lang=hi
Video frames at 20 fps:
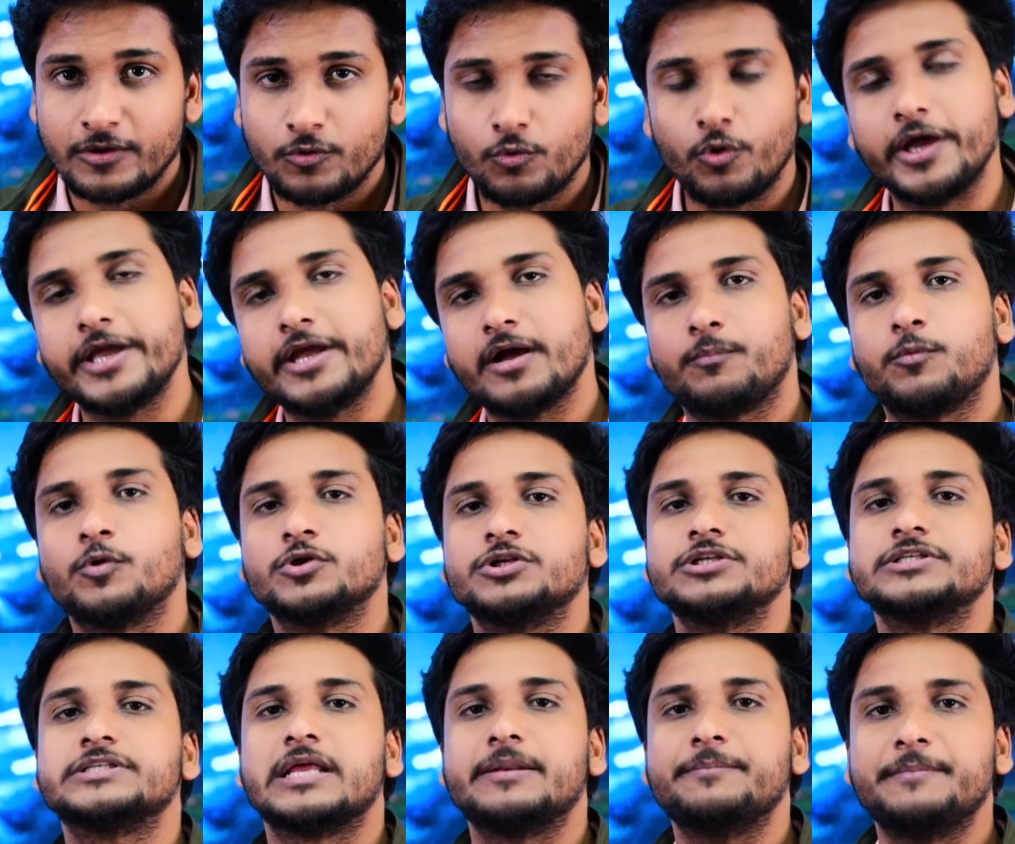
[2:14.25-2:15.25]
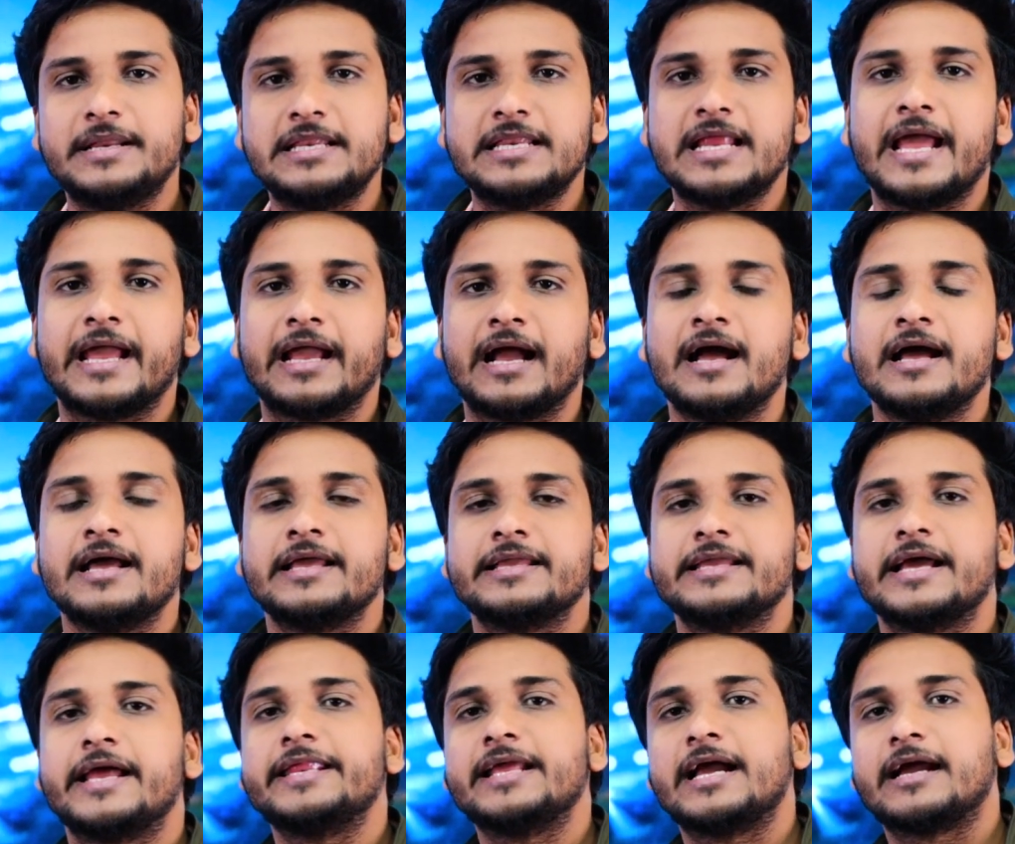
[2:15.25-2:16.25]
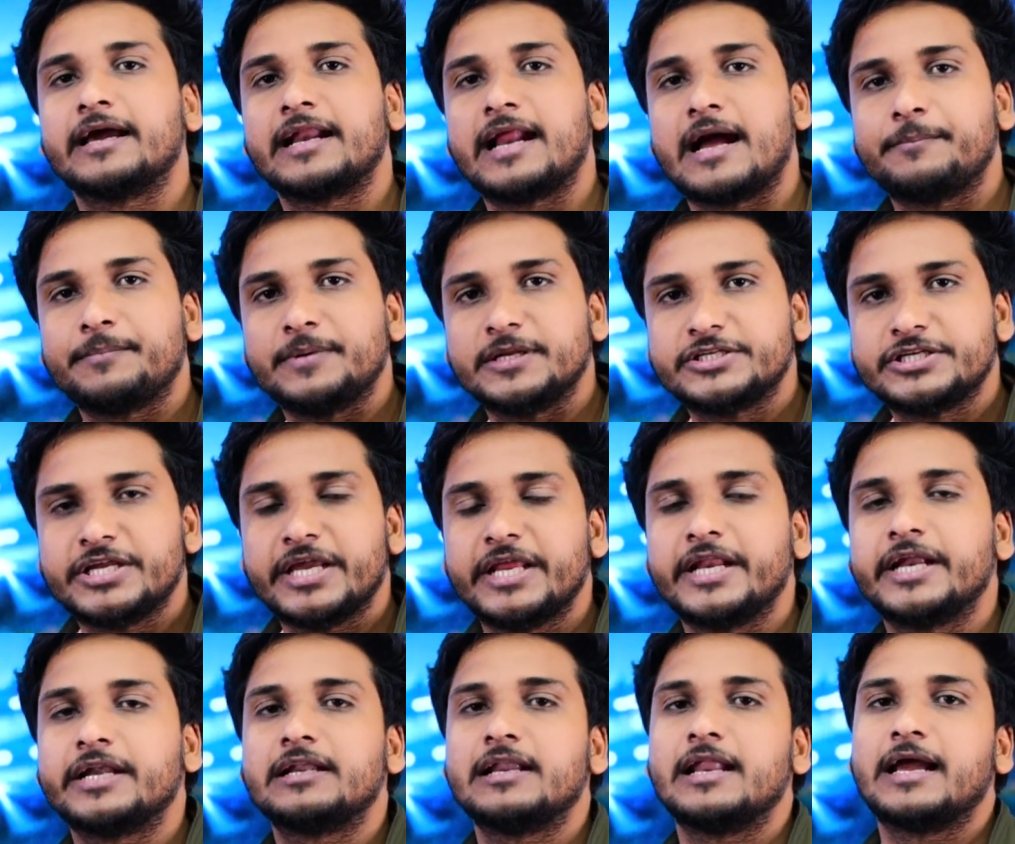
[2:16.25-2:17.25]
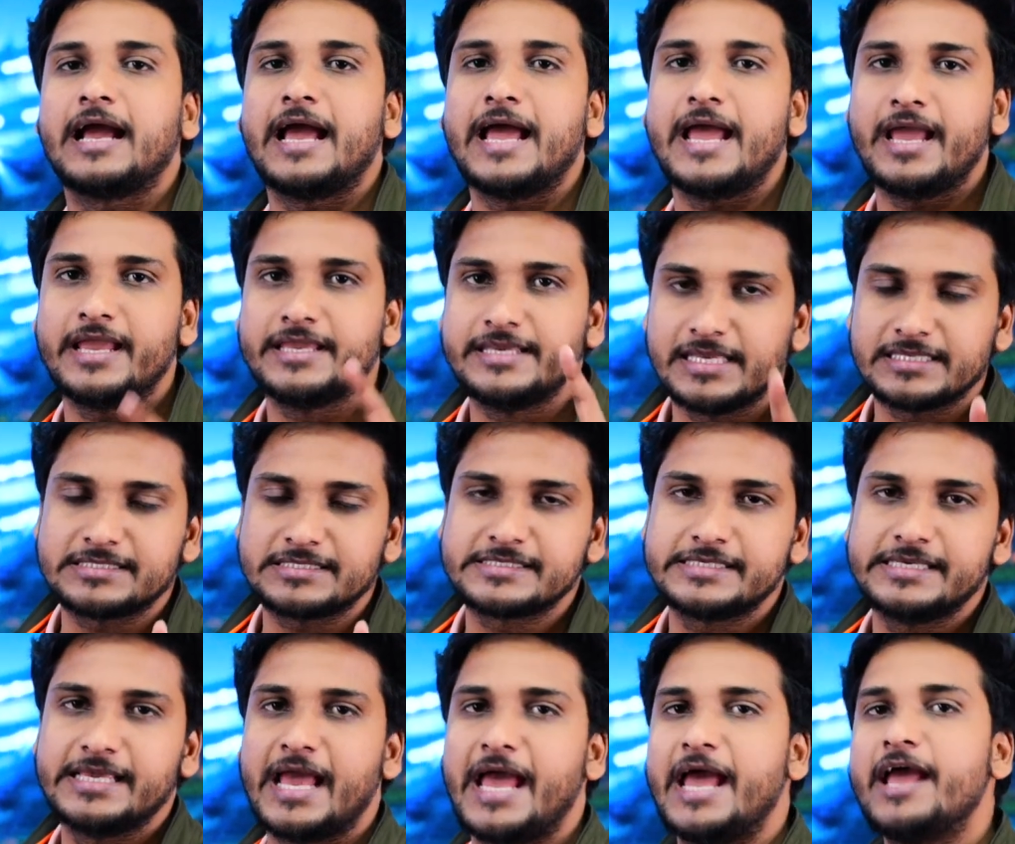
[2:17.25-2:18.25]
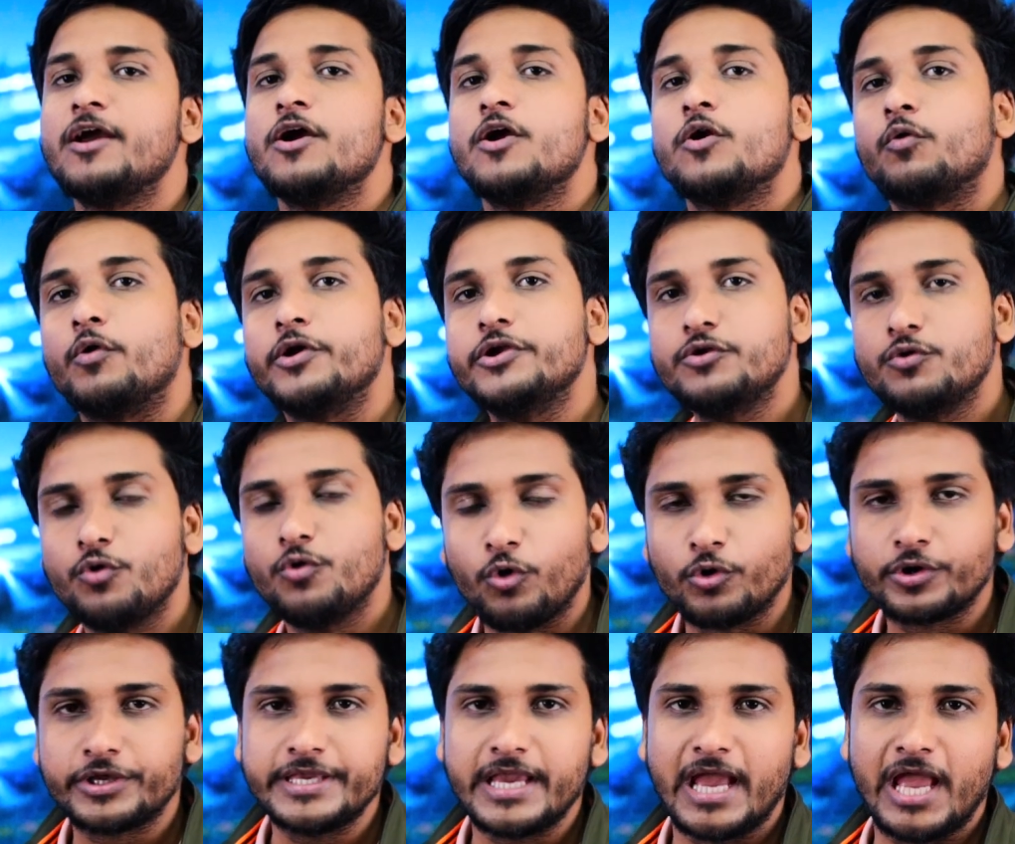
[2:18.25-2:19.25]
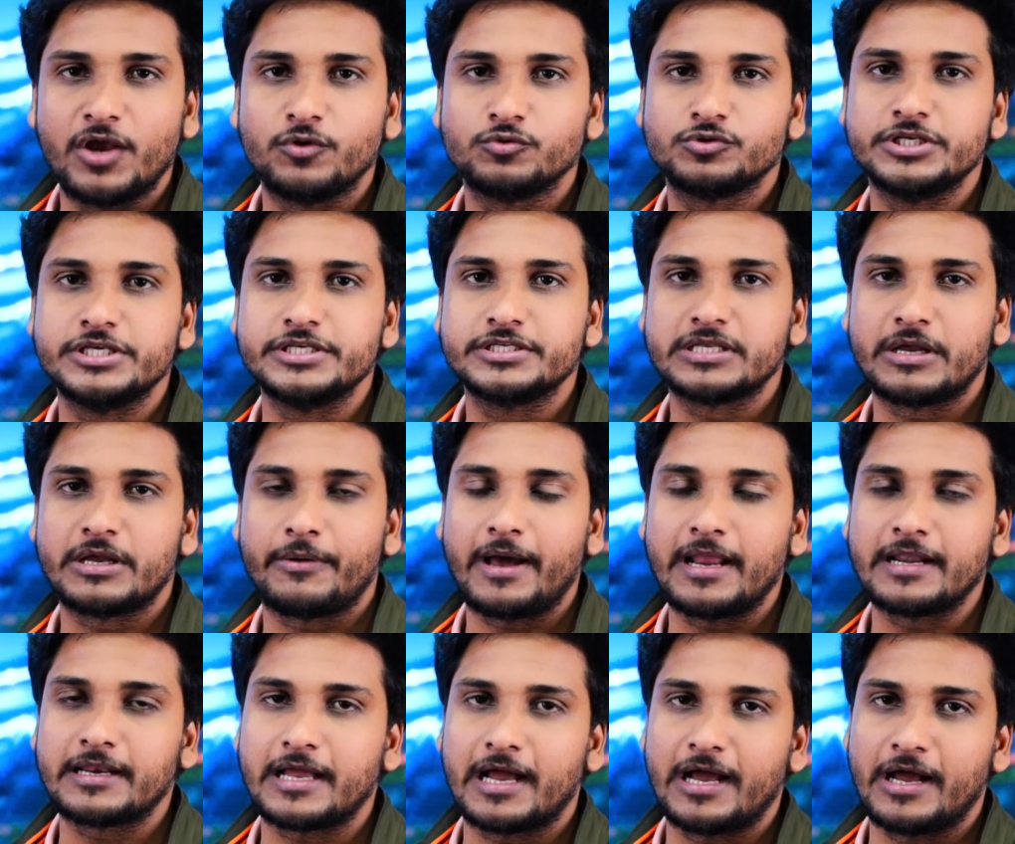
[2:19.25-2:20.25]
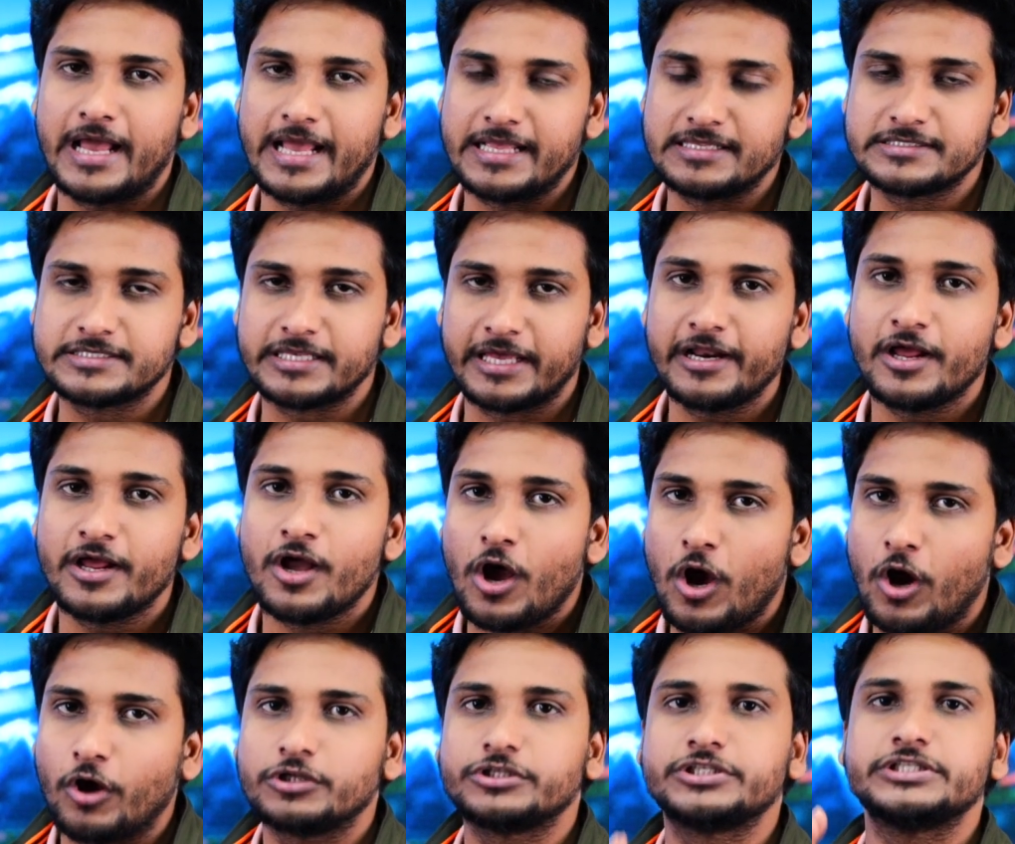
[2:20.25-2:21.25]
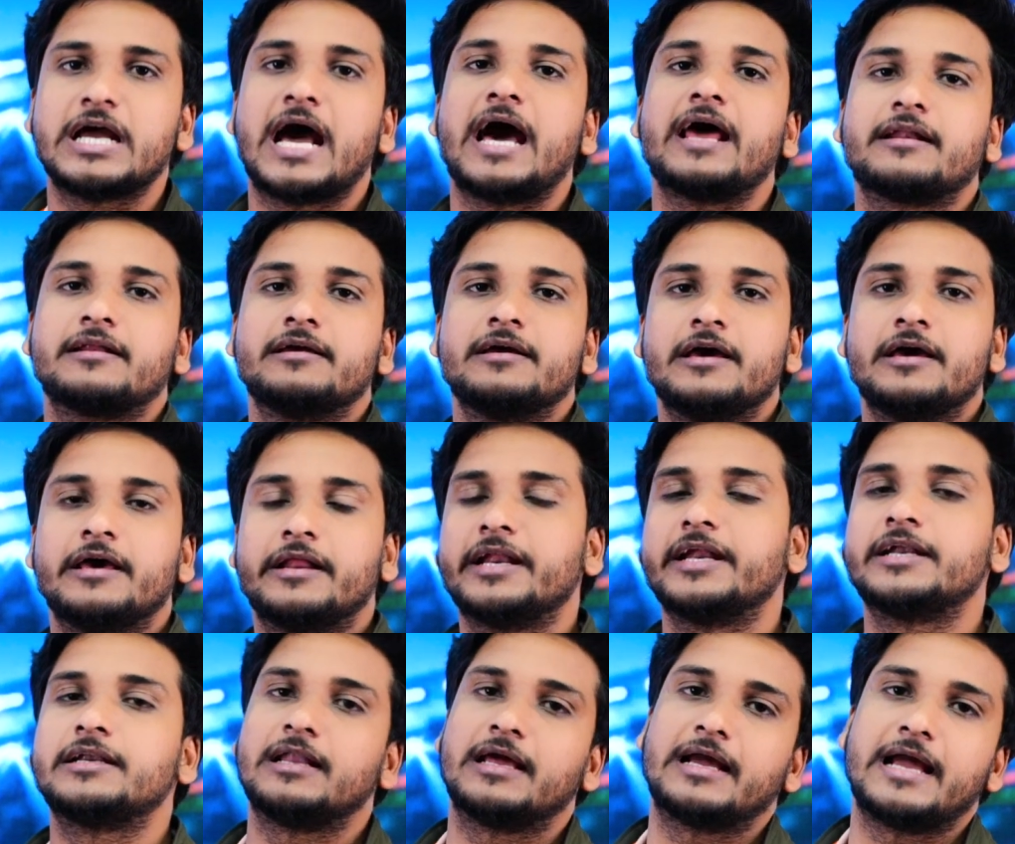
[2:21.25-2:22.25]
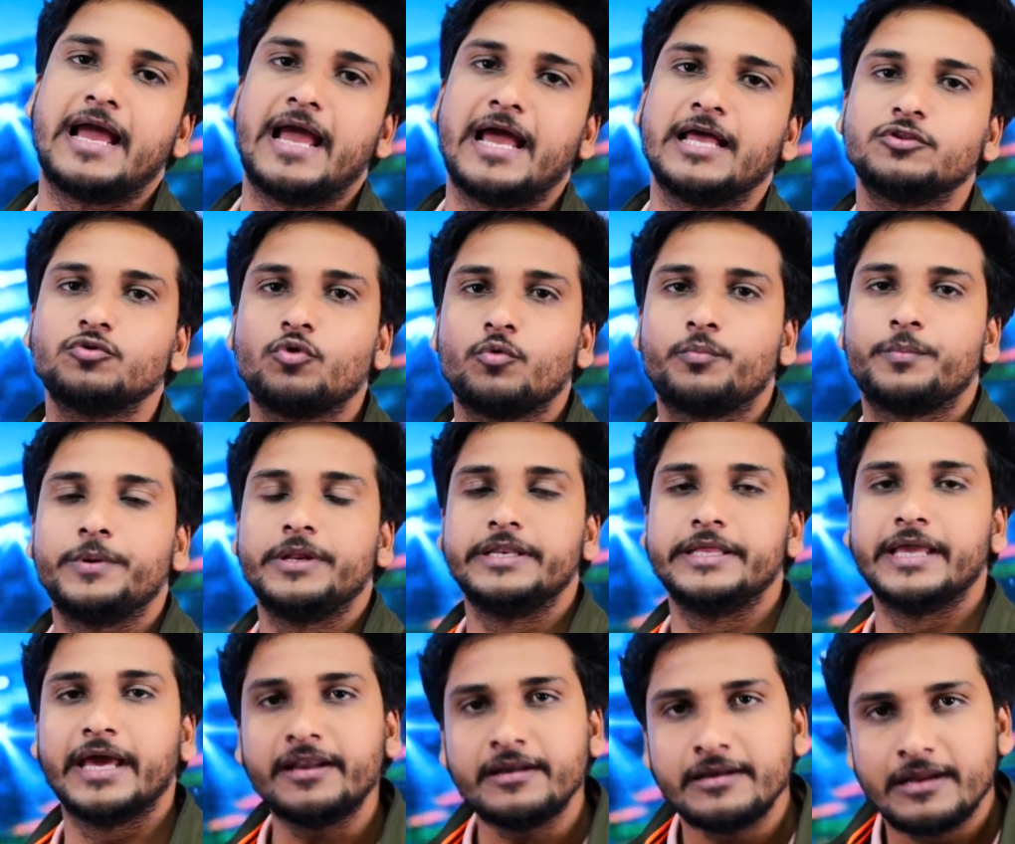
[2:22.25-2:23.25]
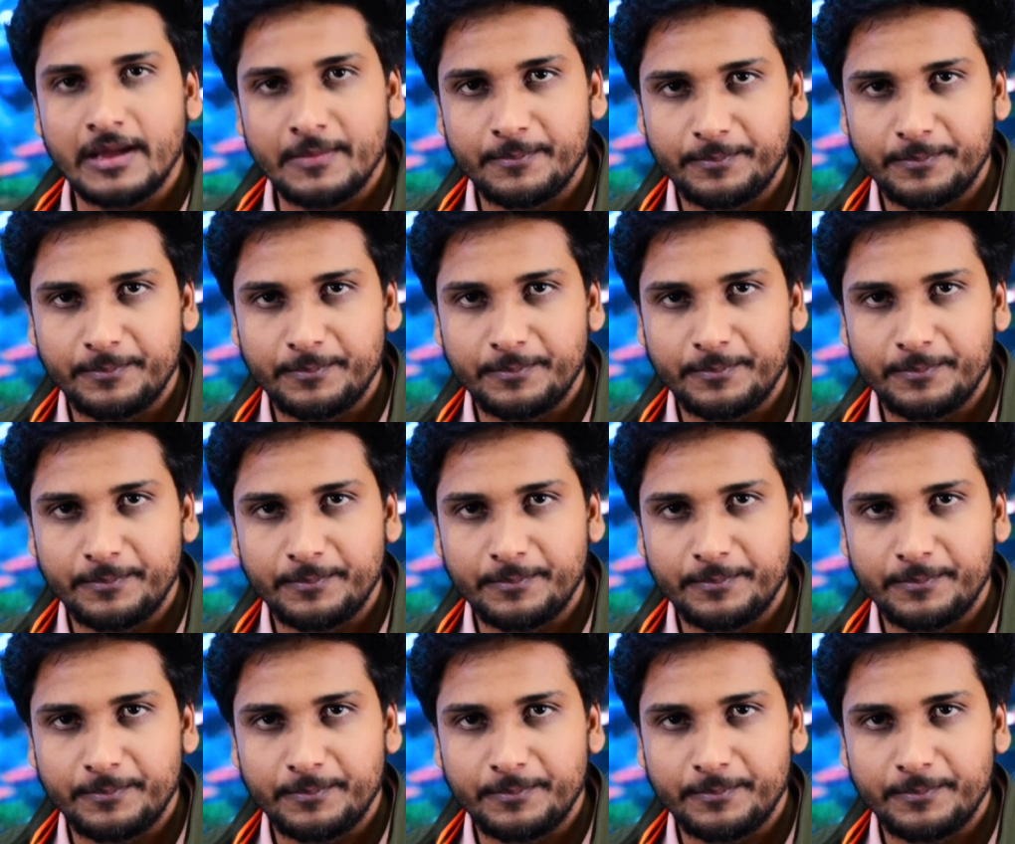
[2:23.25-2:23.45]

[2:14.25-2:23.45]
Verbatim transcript: कोई अपोजिशन मिल जाएगा यानी अगर आपने छह रेट लगाया है यस किया है कोई नो किया है उसी सवाल का आंसर और चार रेट लगाया है तो ओपिनियन